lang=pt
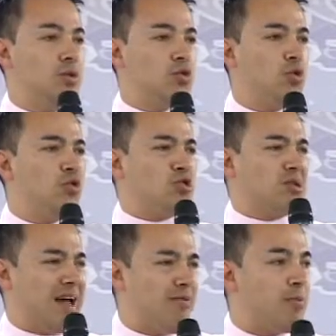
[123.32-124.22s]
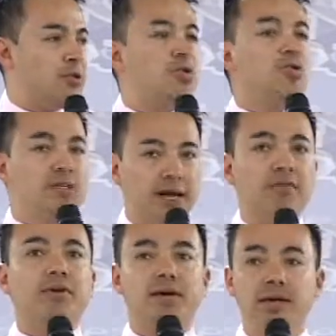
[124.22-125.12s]
O senhor gostava, pastor,
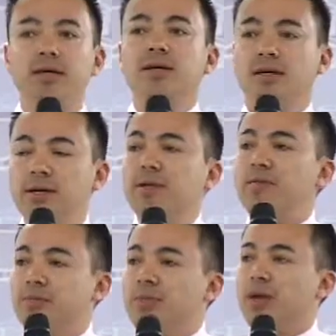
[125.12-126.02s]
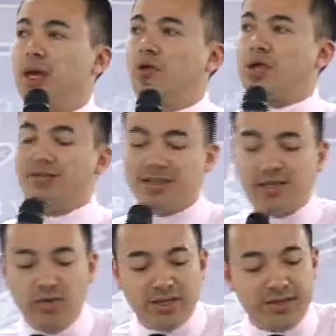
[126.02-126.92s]
gostava. Eu estava
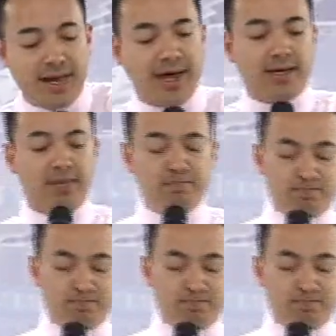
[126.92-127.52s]
tão entregue,